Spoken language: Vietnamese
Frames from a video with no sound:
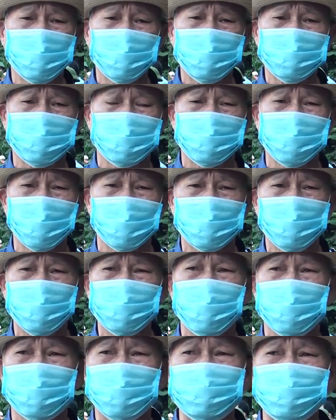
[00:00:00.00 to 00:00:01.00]
là thực hiện
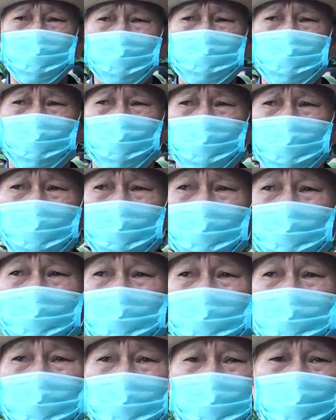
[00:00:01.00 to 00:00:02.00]
con đường thắp sáng đường quê
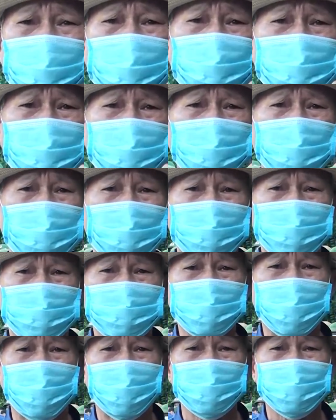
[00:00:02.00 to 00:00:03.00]
gồm là
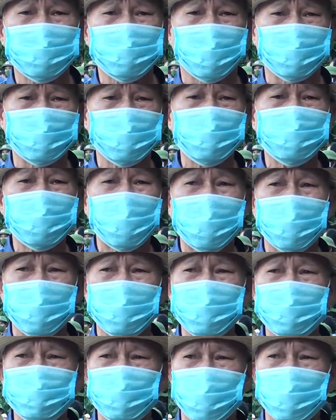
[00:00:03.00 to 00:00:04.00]
dài tổng chiều dài là
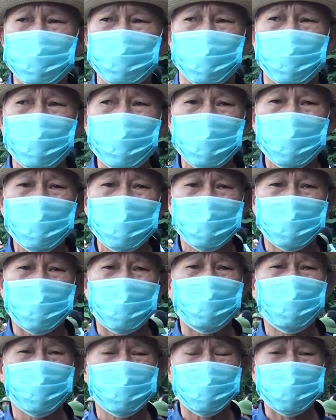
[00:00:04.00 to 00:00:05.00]
hơn một cái số
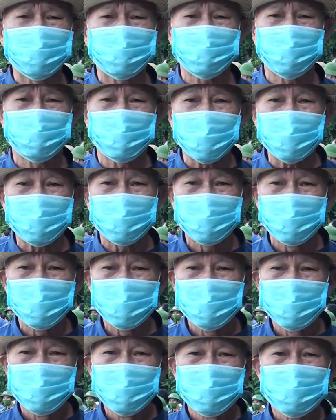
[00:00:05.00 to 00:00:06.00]
là 1.500 mét.
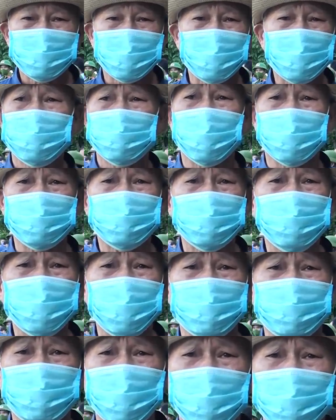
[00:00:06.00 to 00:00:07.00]
Thế để thực
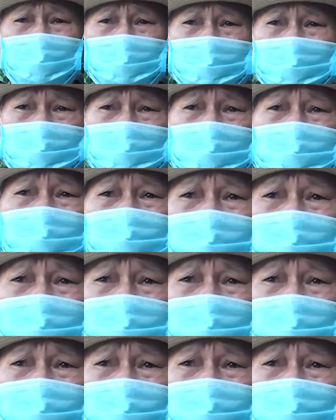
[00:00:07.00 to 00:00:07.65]
hiện mà cái